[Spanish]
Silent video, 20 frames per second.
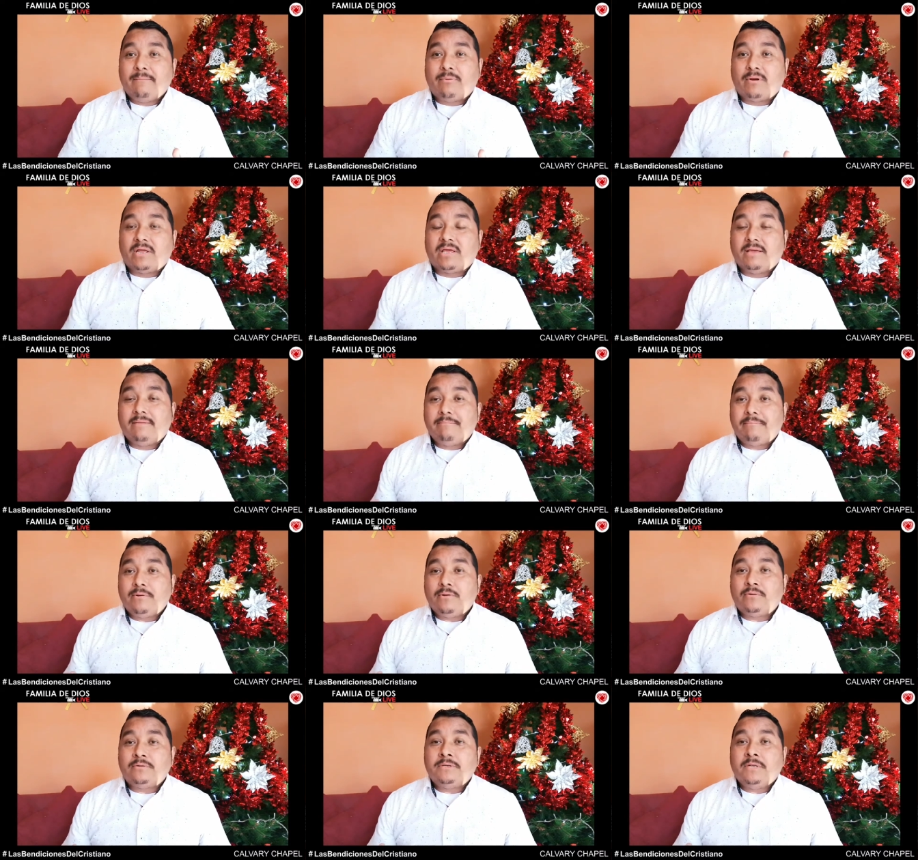Por
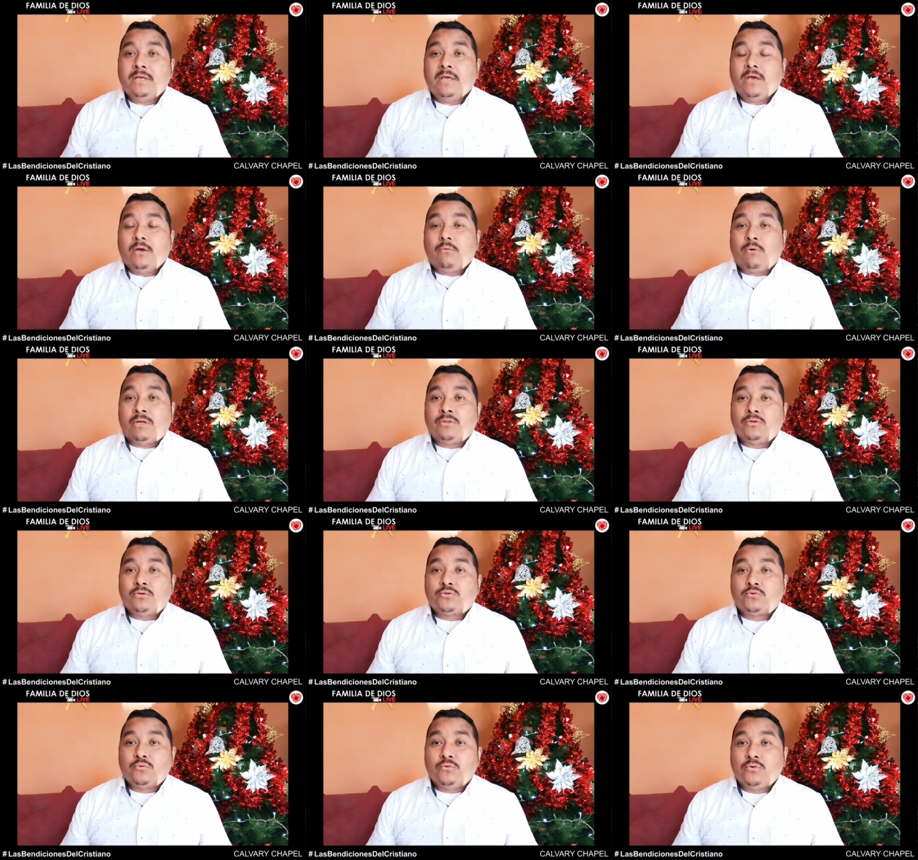ejemplo,
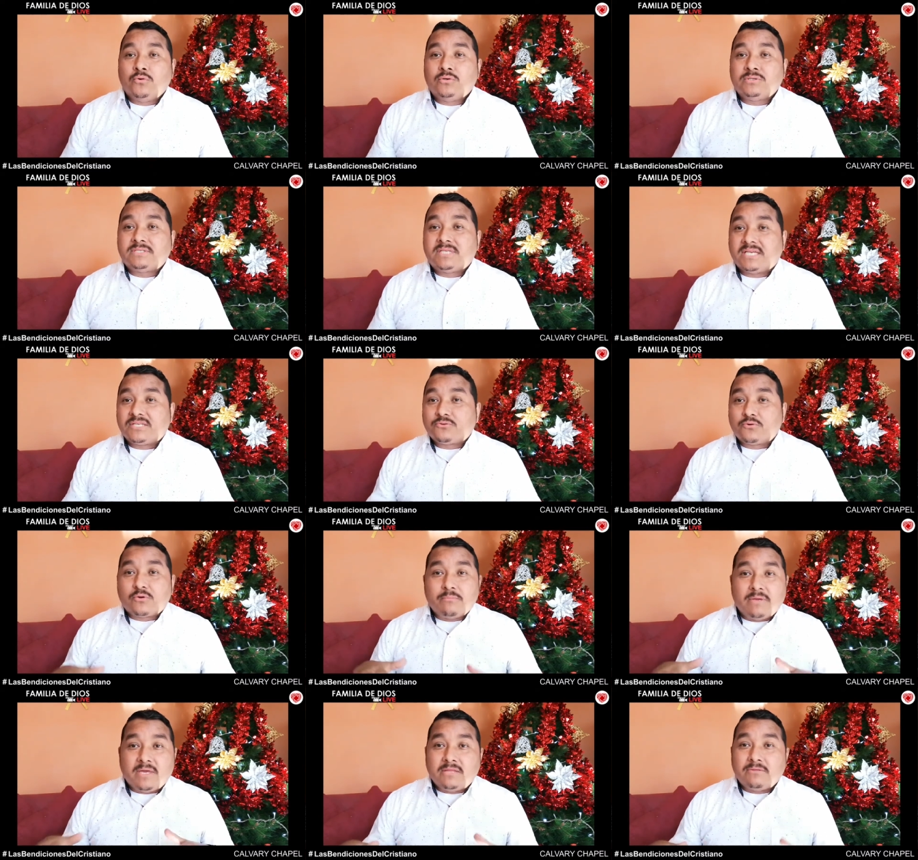cuando tú estás
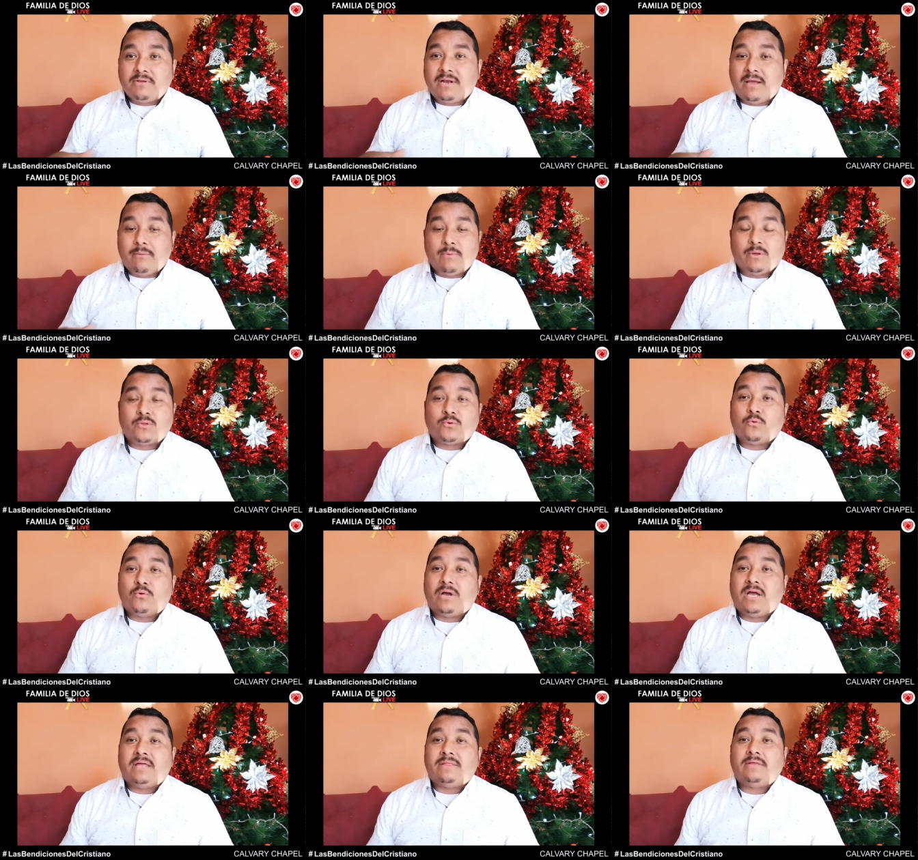durmiendo en la
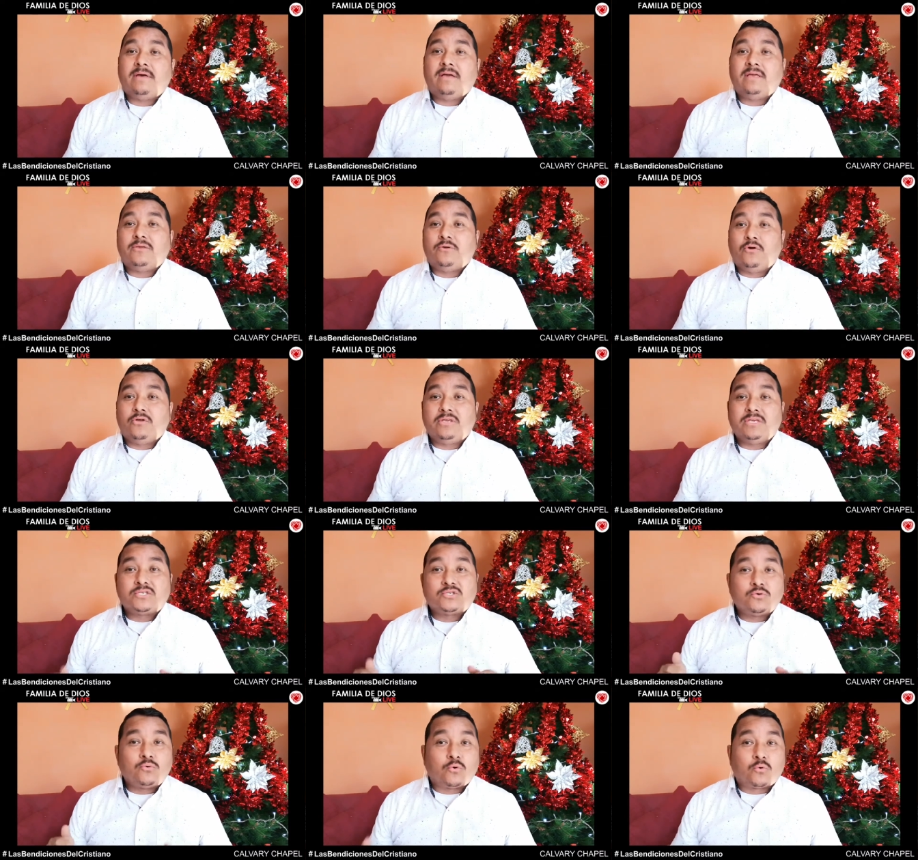madrugada y
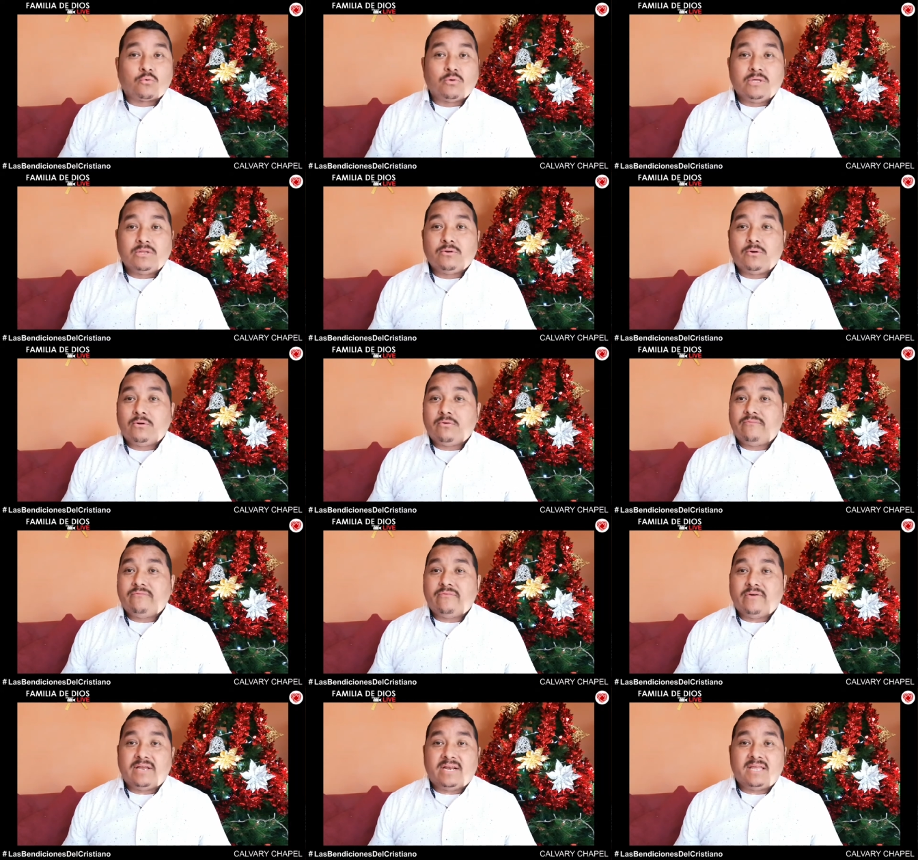oyes un ruido
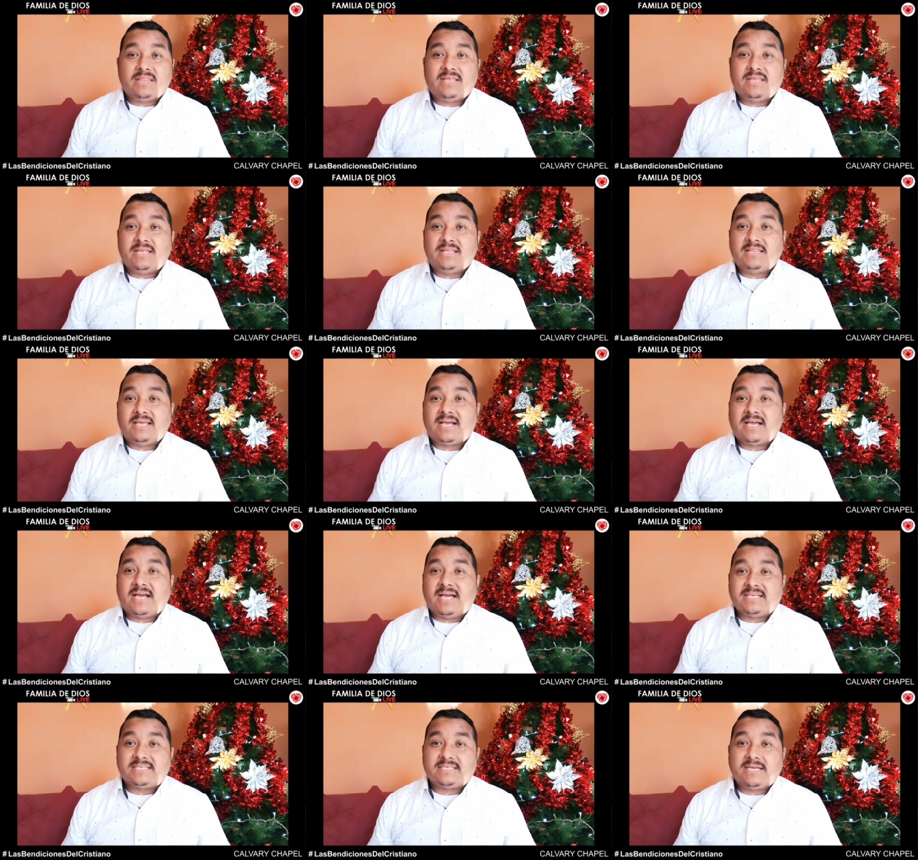fuera de,
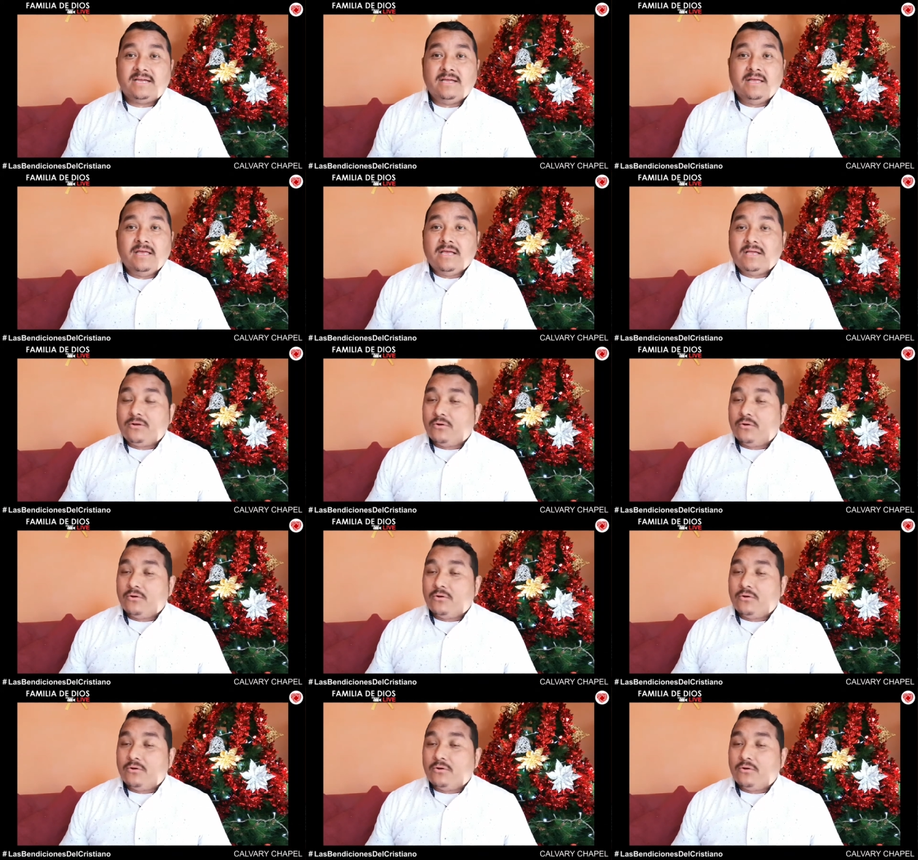casa,